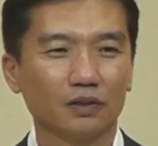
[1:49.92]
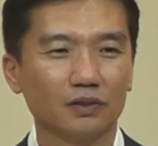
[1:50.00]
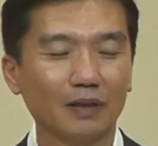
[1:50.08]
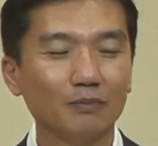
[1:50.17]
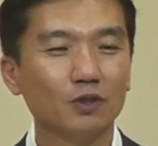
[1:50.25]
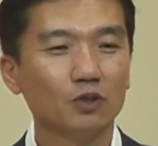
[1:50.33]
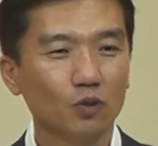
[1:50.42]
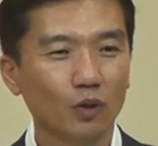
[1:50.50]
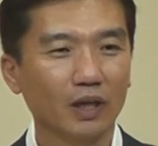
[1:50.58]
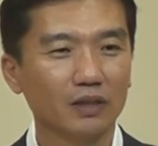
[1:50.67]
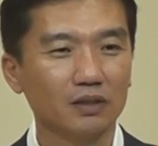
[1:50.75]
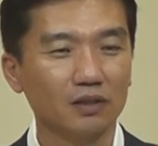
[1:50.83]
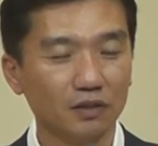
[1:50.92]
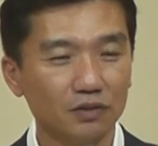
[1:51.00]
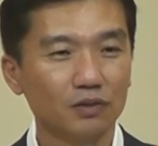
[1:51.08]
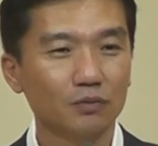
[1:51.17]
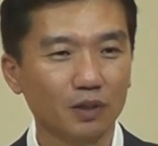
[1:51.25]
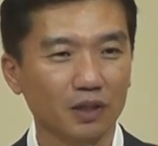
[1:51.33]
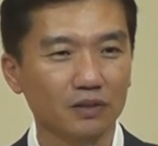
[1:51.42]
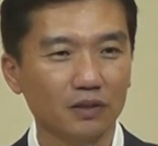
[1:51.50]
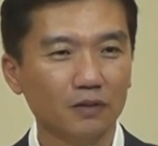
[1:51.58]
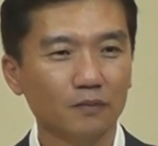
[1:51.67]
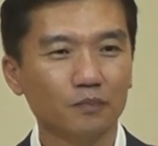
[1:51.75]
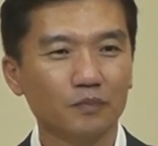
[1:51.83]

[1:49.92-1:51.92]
3년 동안 연습을 해서